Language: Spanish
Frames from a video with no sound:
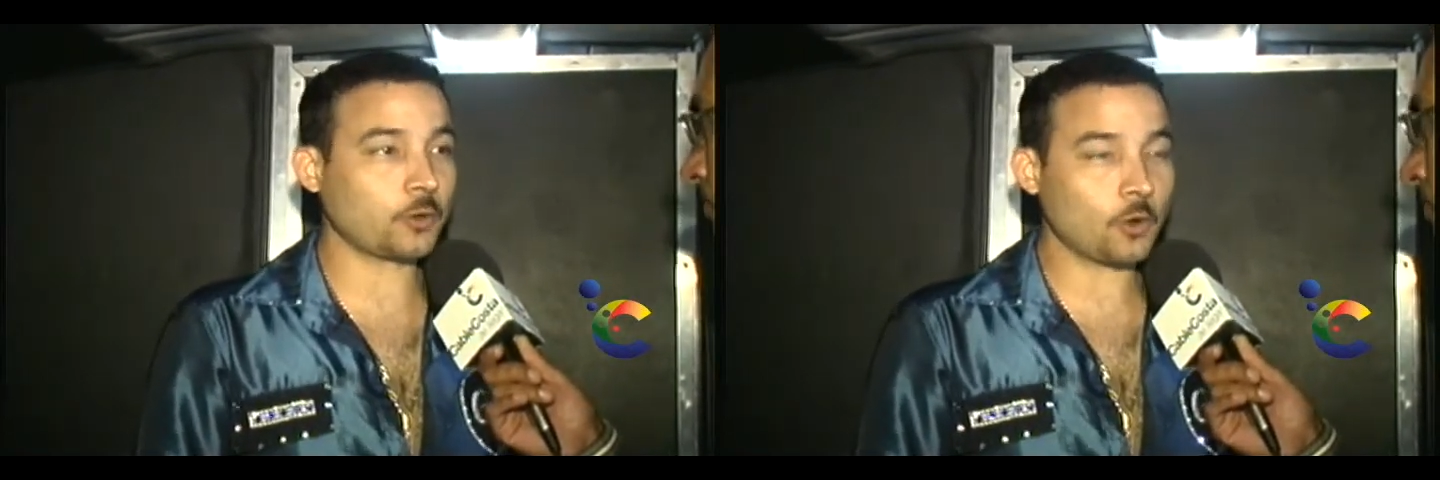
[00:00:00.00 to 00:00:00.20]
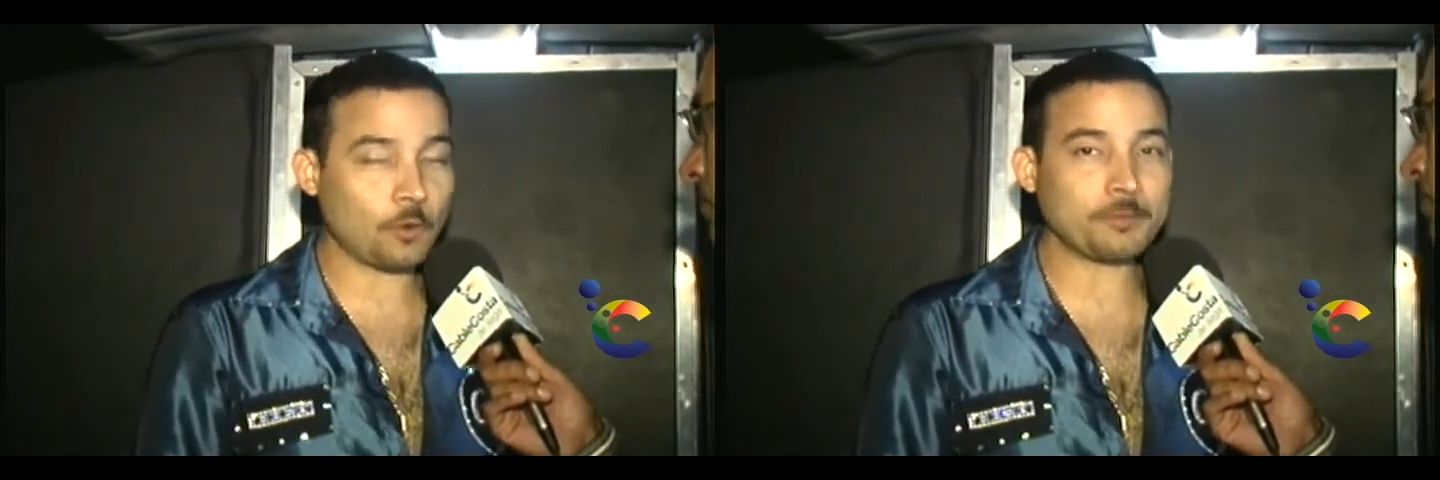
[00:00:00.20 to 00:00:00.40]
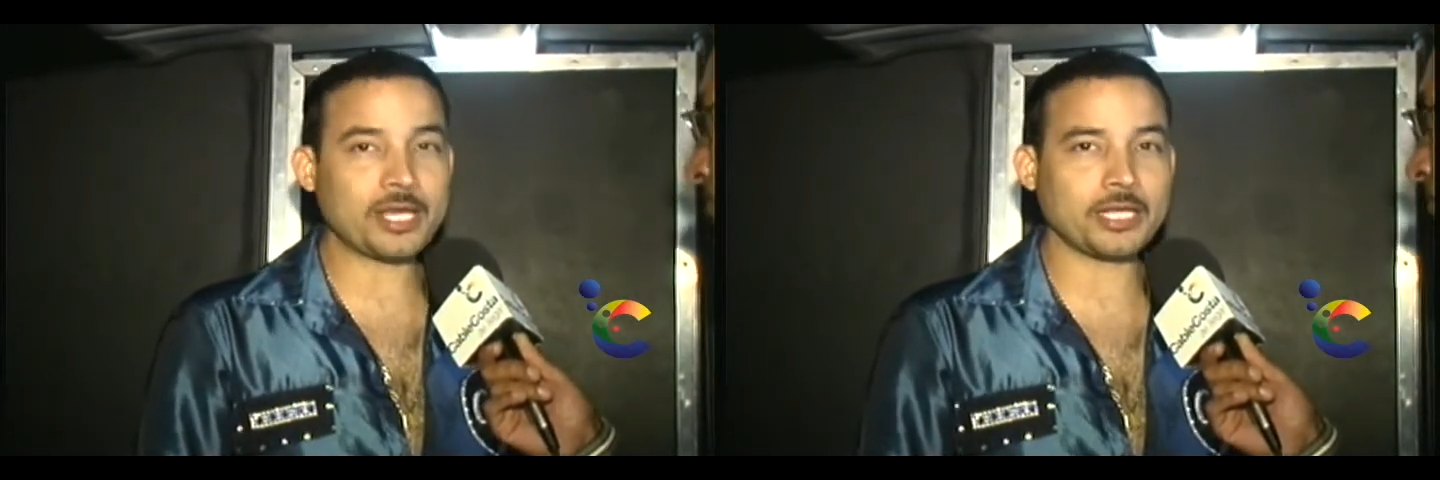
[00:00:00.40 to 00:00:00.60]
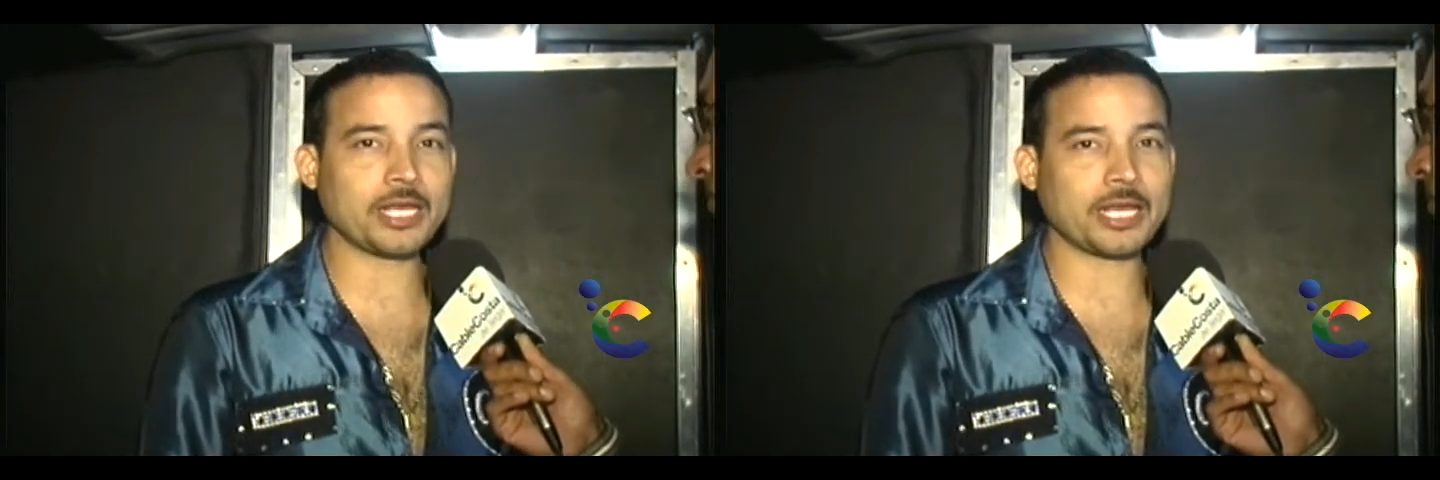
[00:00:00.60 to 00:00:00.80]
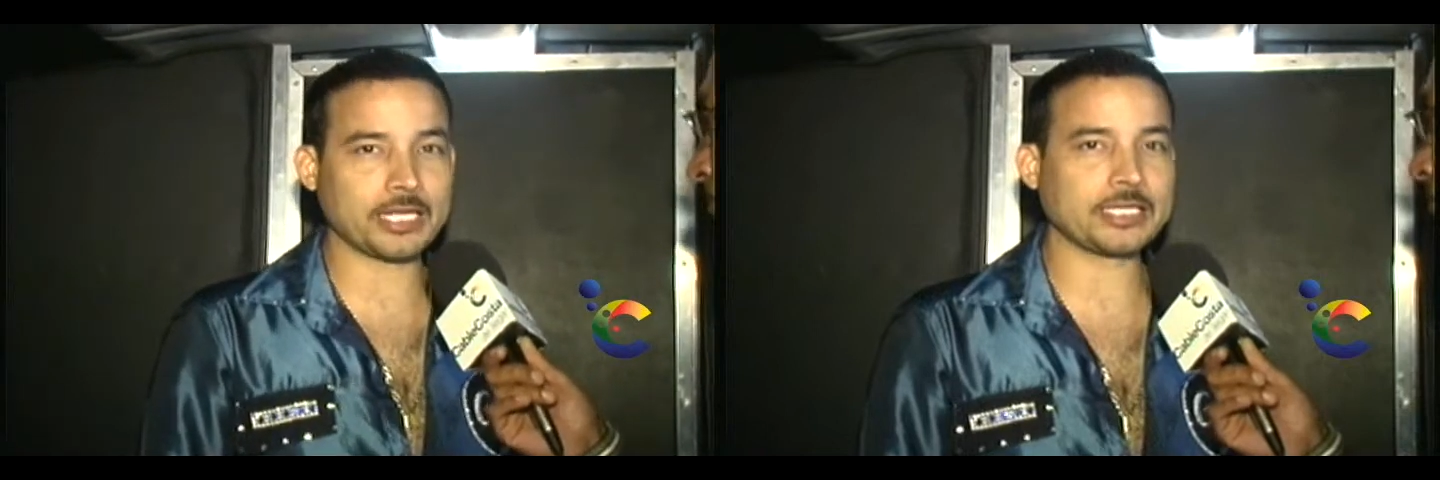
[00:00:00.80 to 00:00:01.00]
Colombia y
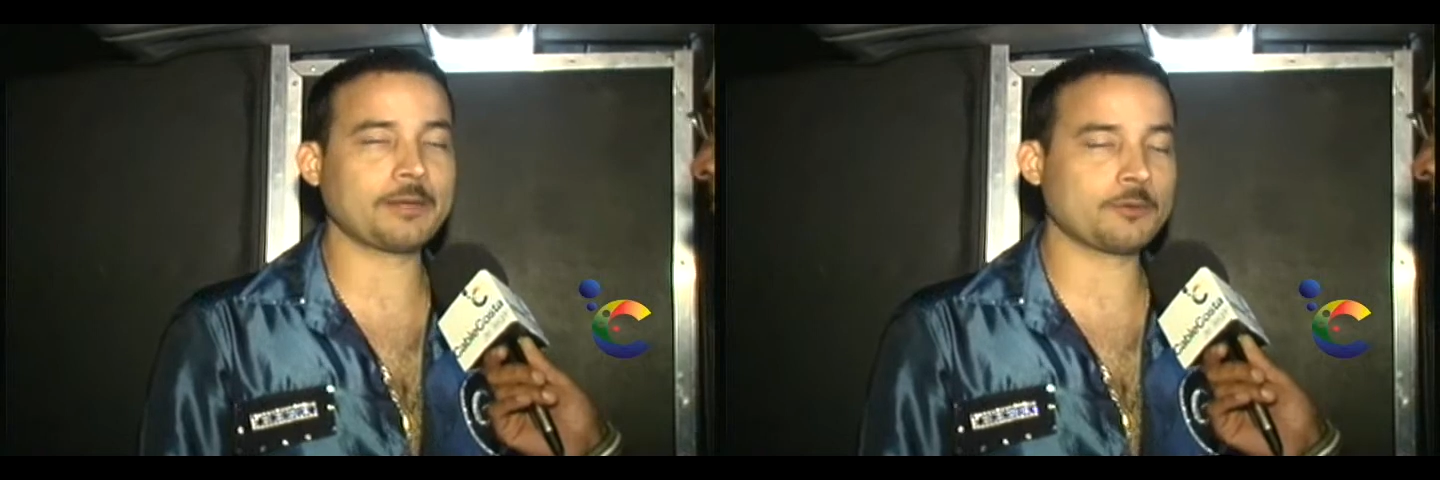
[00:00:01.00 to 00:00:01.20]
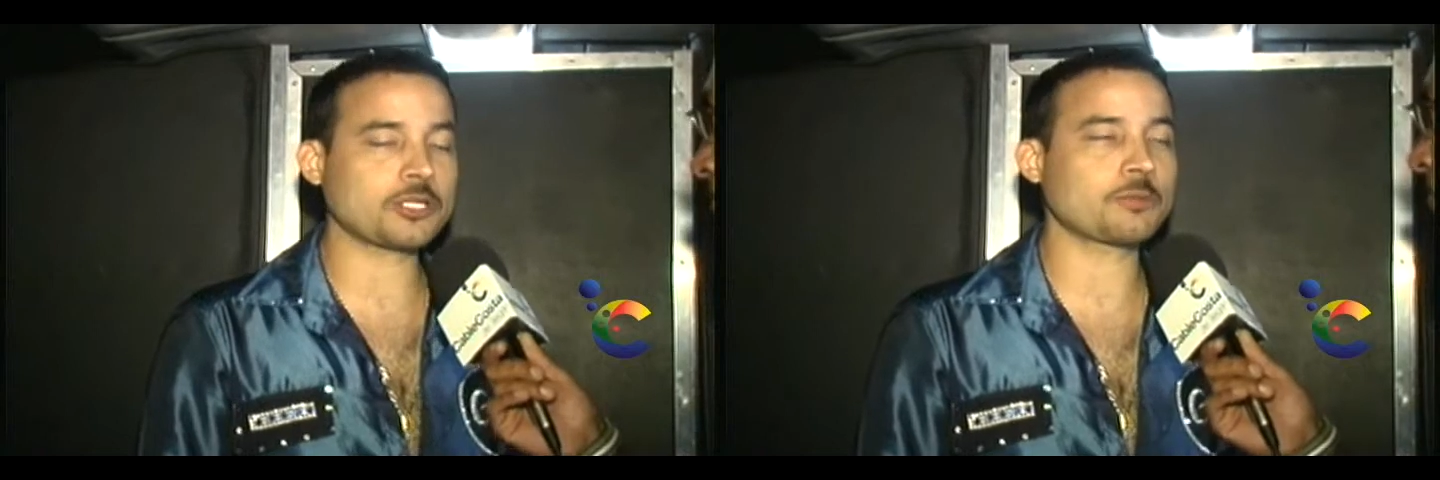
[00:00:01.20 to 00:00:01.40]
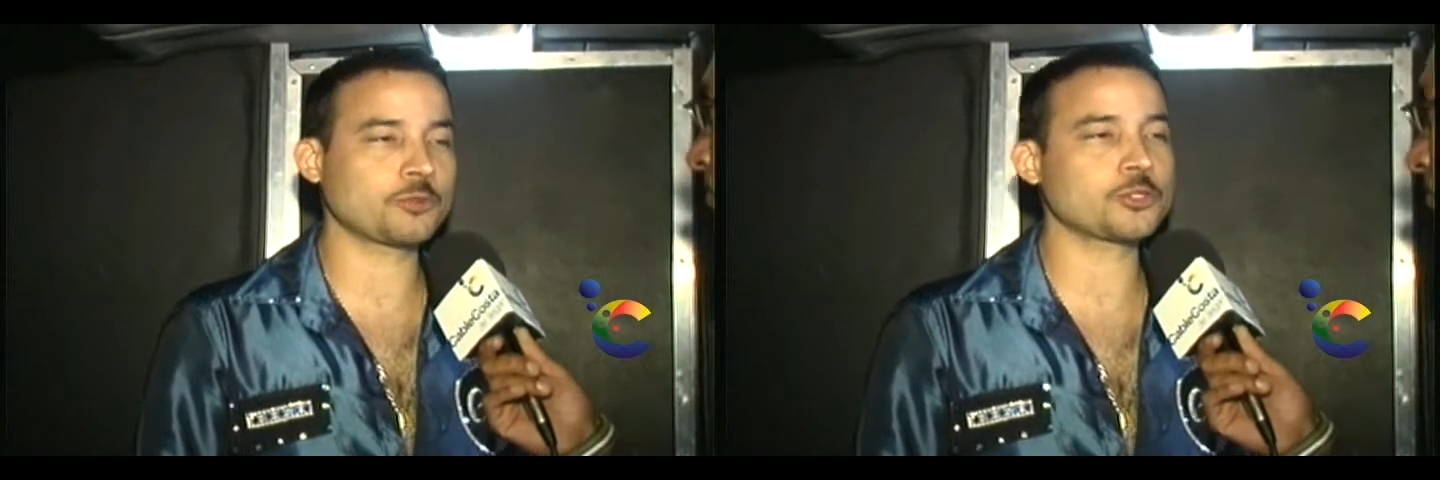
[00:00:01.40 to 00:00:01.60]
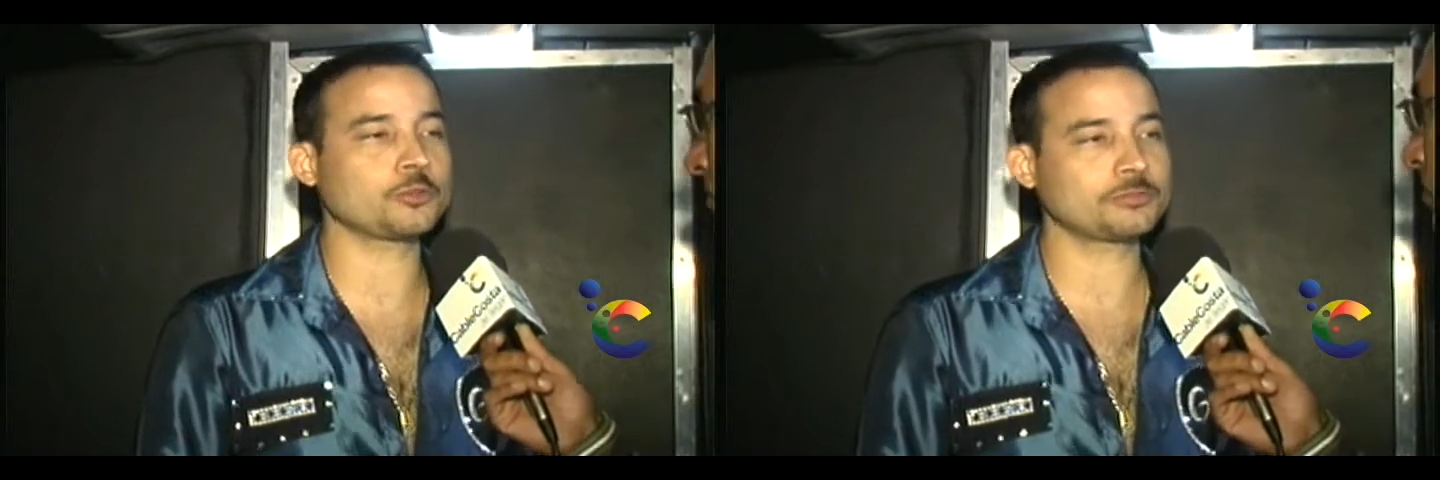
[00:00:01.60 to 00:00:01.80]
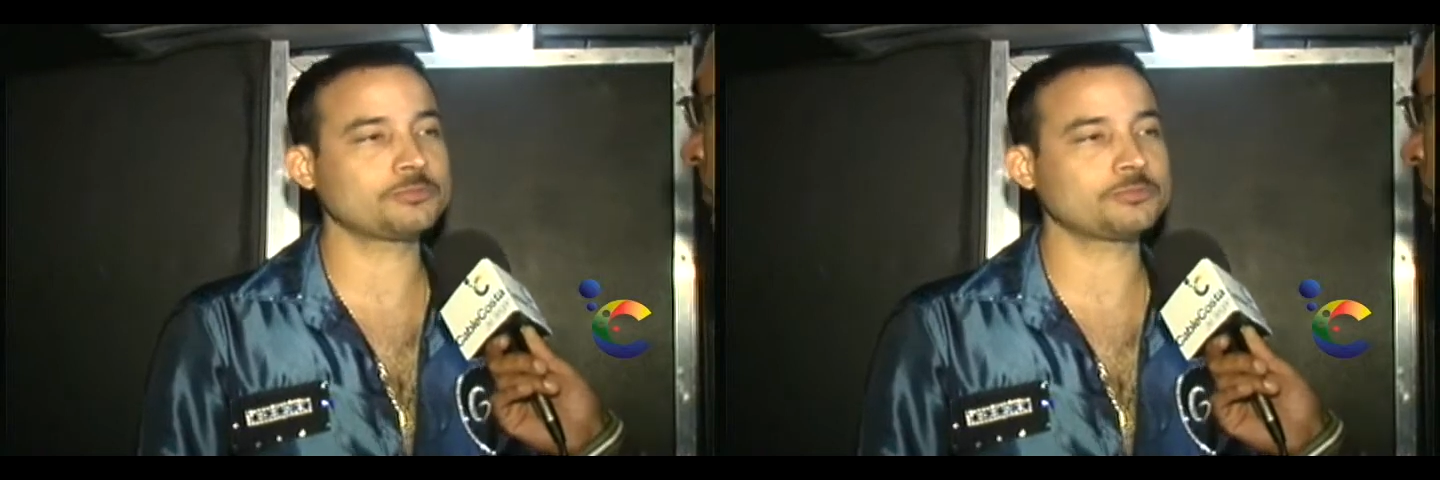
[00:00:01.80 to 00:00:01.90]
a la gente le va a gustar mucho.